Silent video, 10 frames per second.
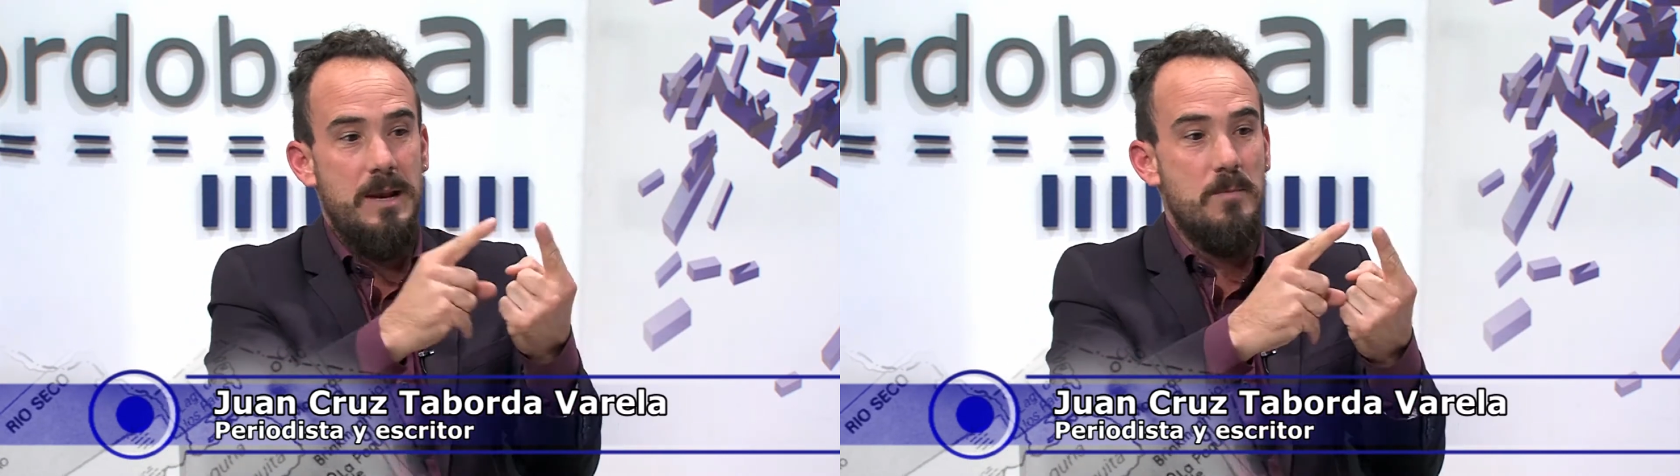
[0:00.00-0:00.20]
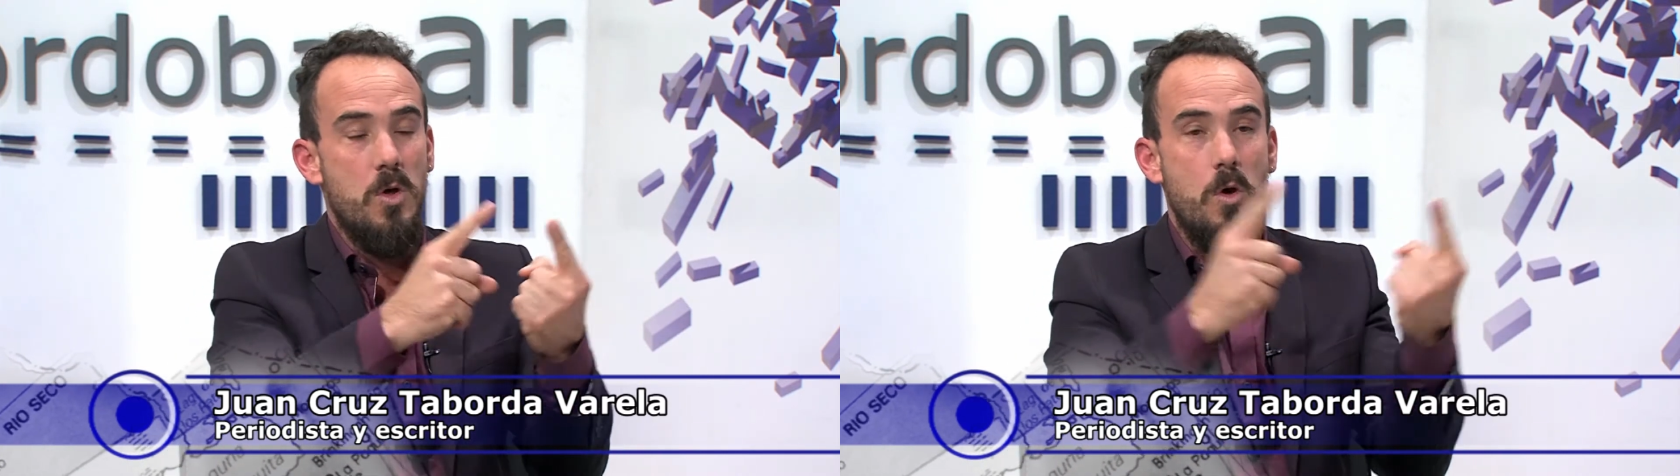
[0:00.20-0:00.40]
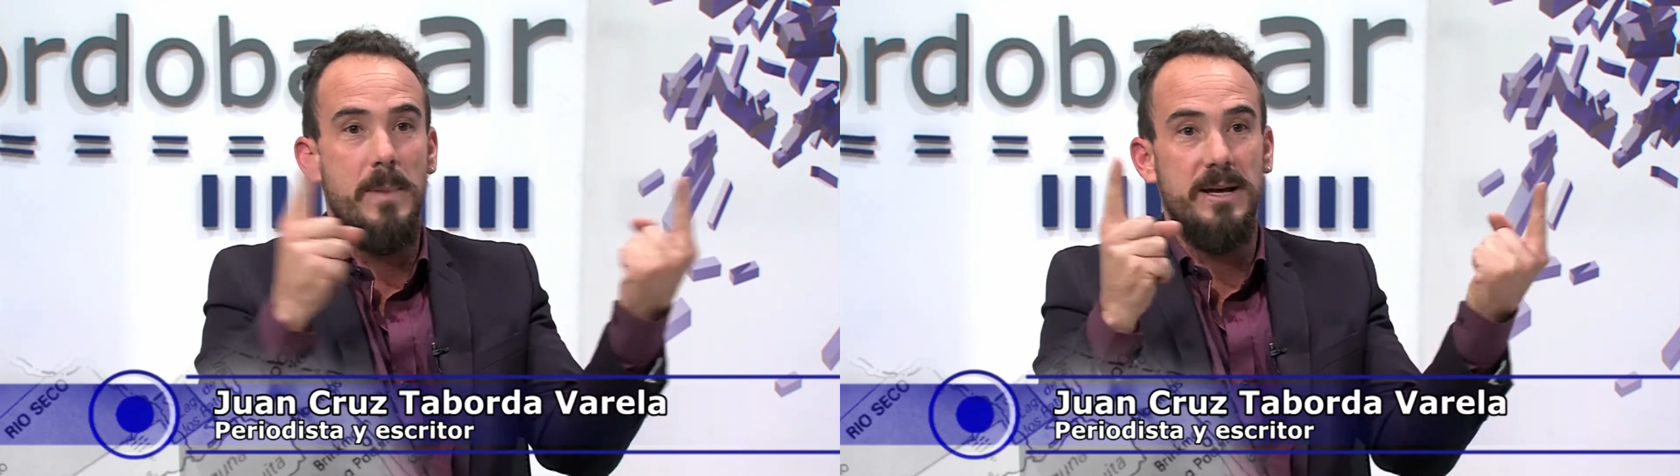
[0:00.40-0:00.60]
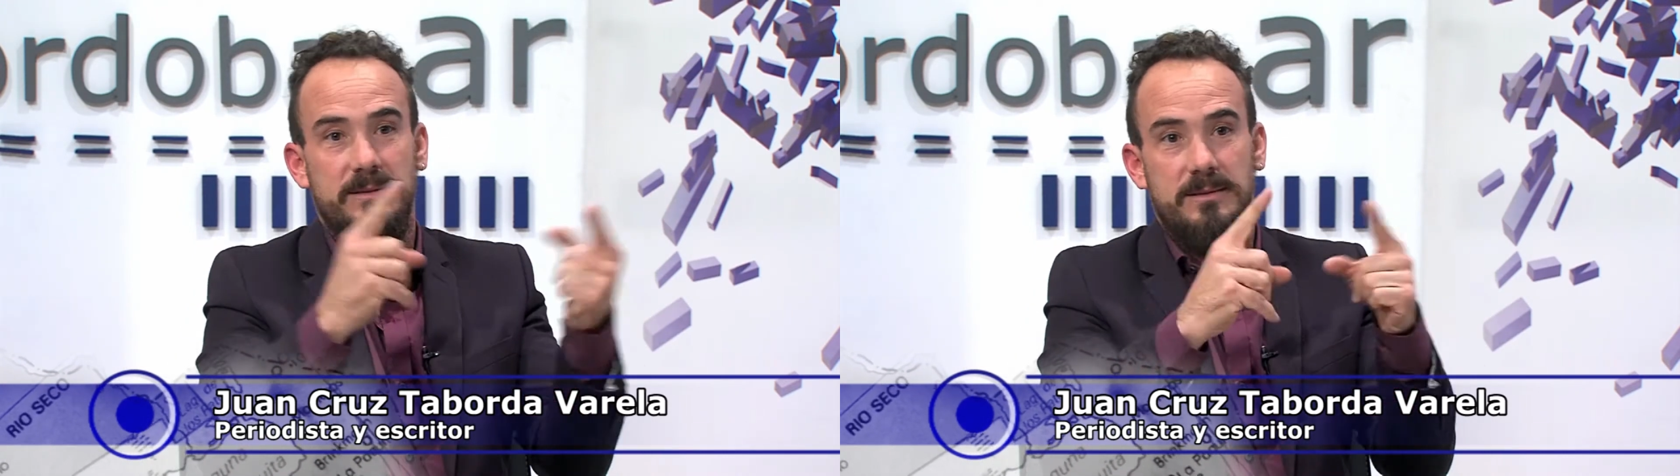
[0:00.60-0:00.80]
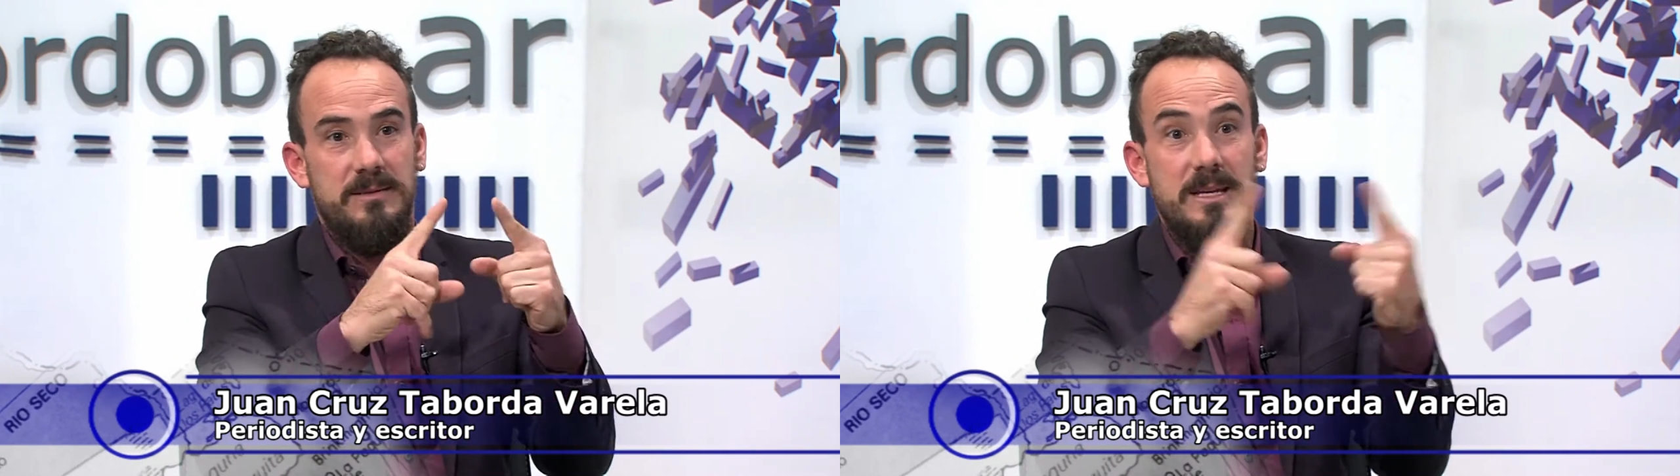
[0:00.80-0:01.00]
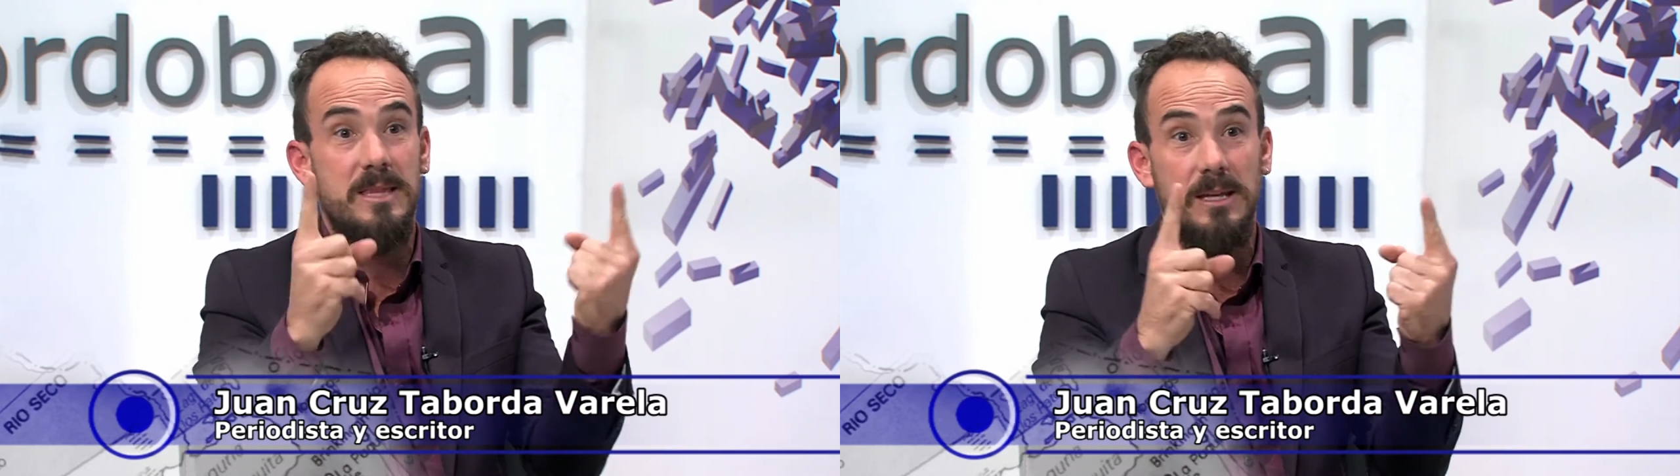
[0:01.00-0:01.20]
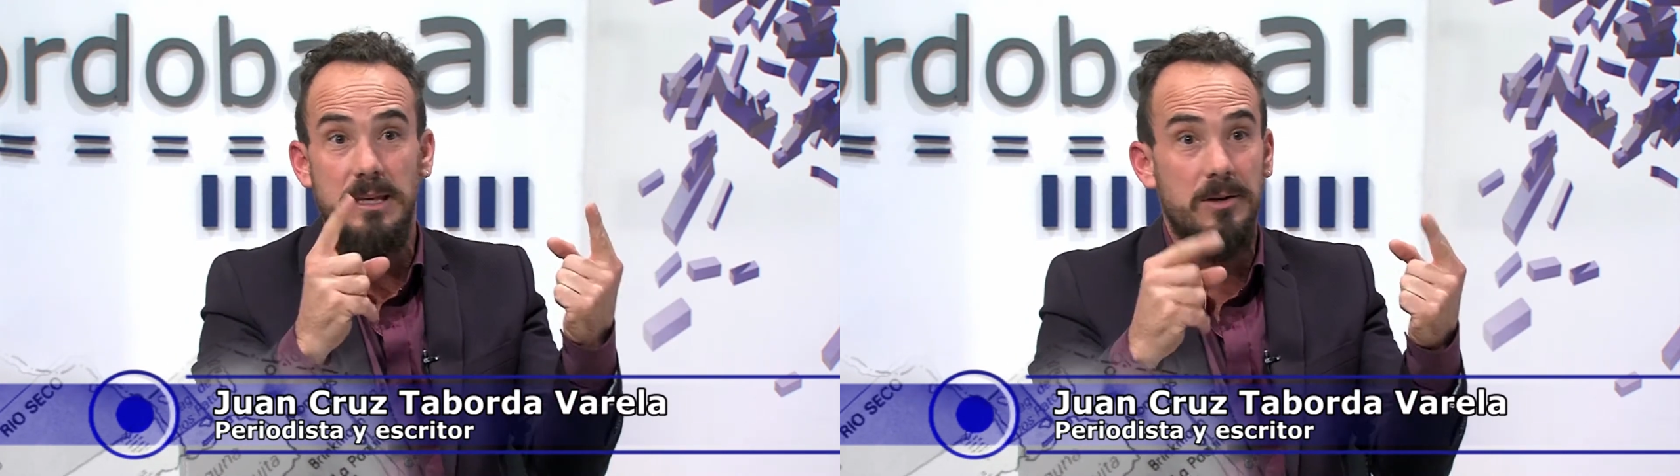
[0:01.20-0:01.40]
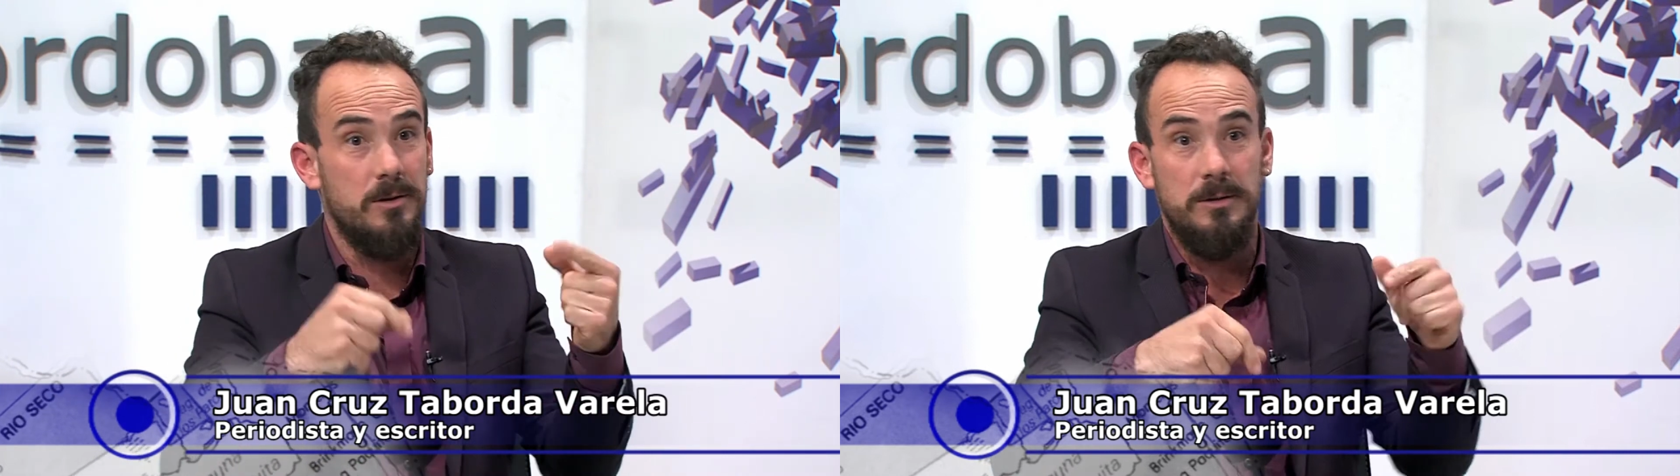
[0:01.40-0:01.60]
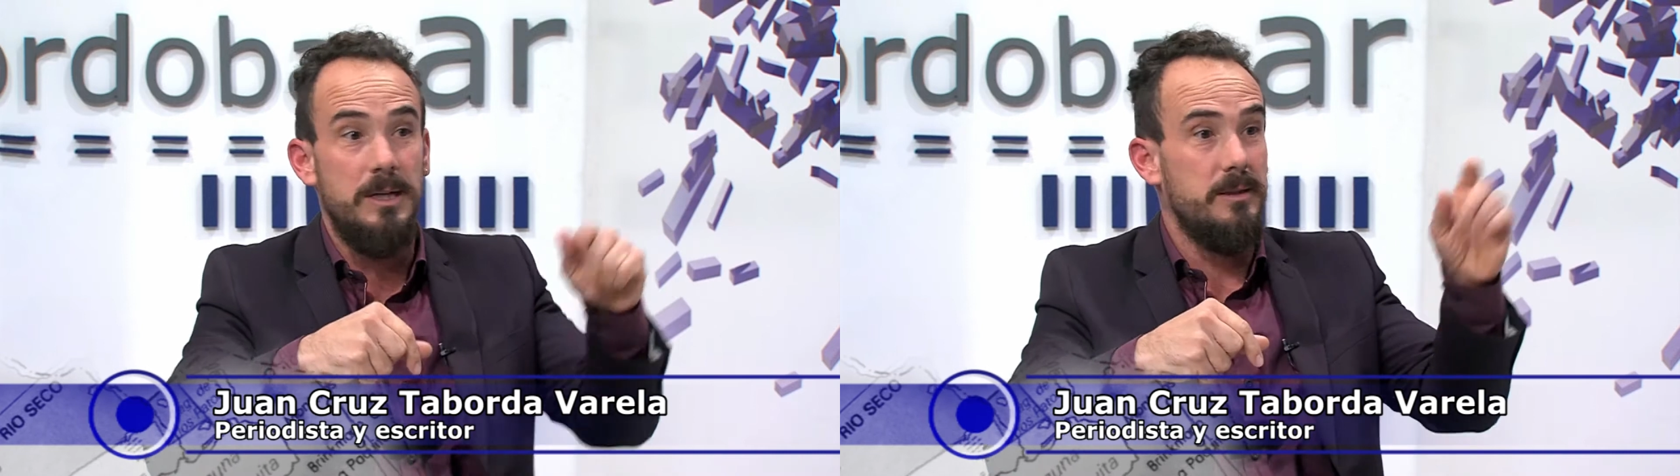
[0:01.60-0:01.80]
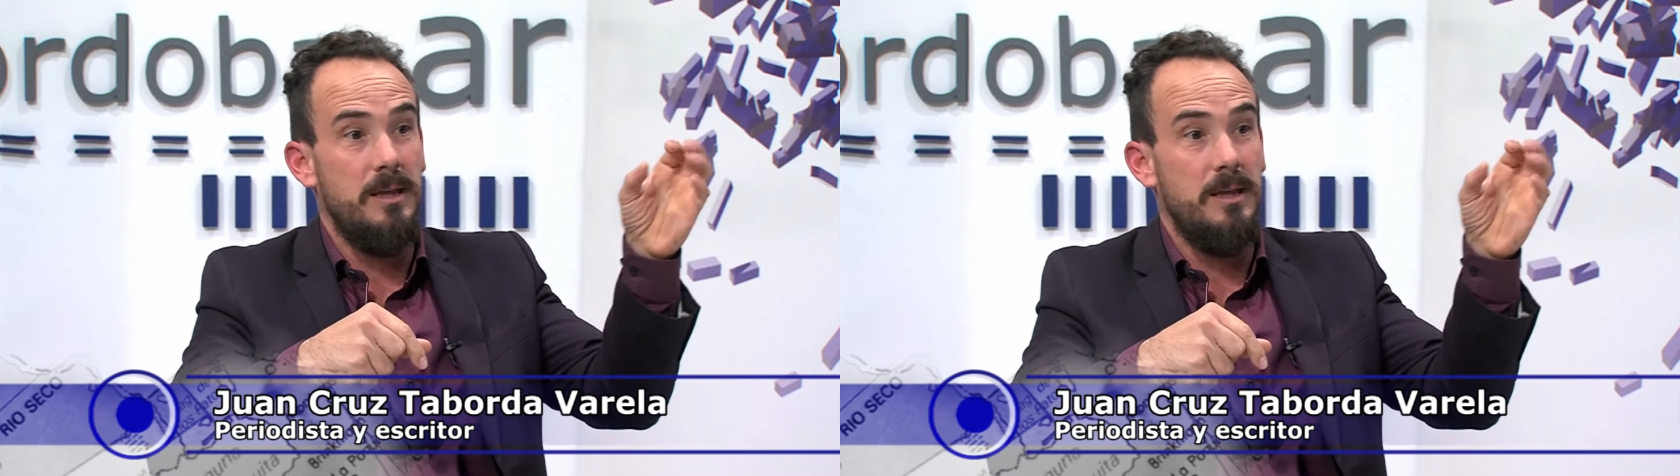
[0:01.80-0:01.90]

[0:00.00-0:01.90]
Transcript: del modo más sintético,